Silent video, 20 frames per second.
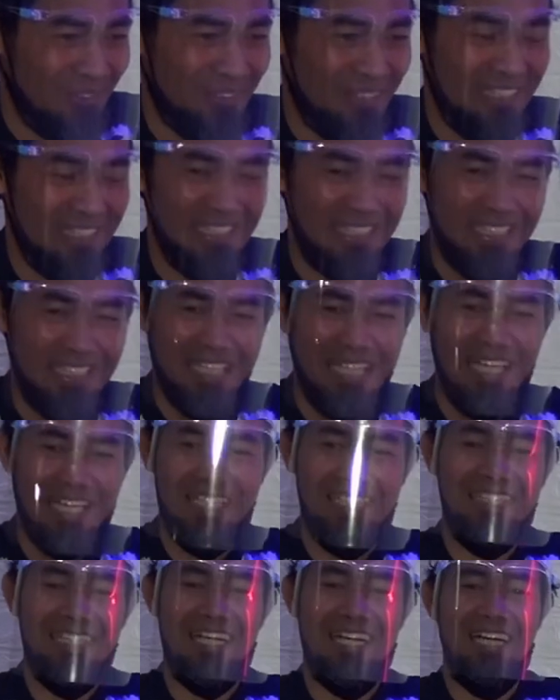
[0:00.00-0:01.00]
Ini
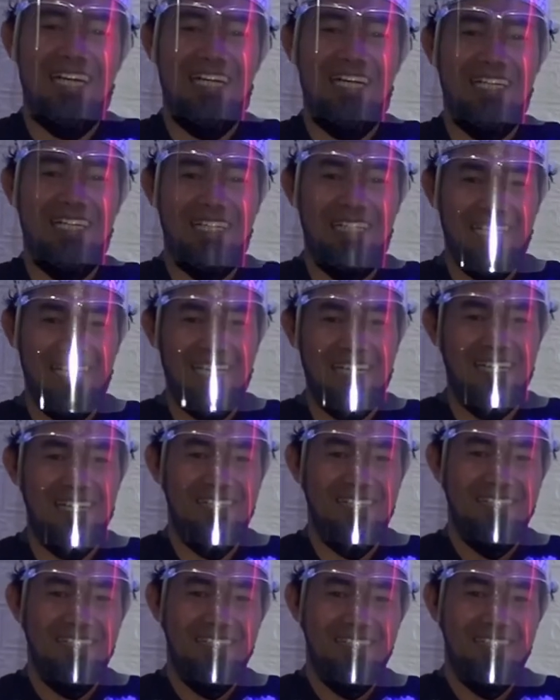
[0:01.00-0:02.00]
hanya ada
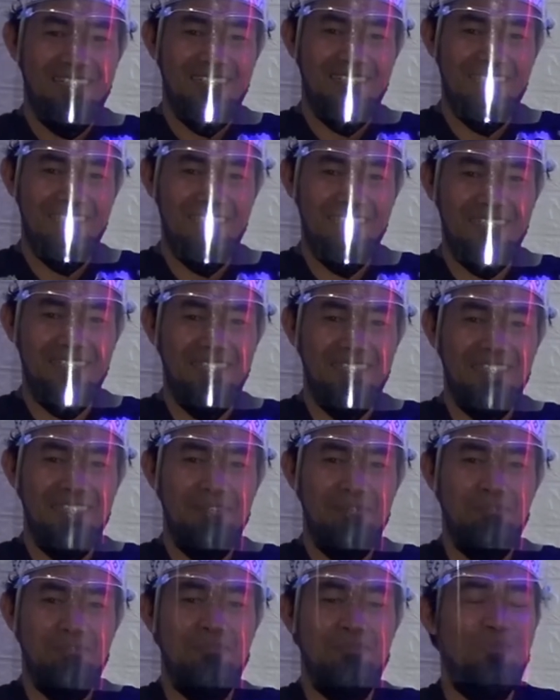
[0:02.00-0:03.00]
di
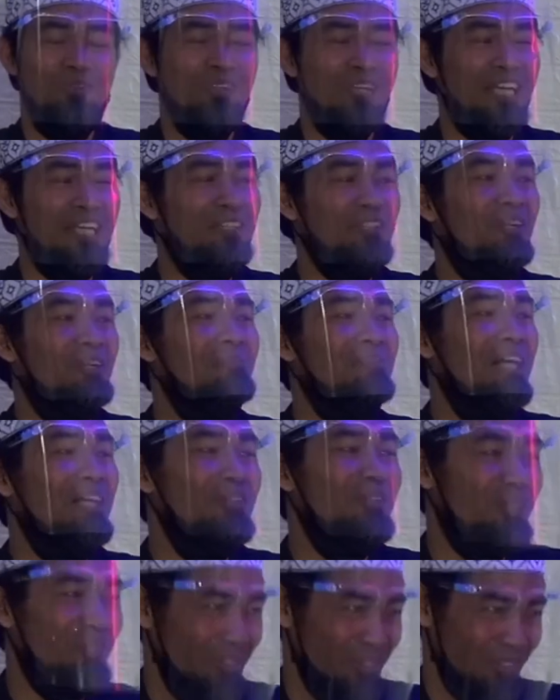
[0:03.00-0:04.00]
bulan Ramadan.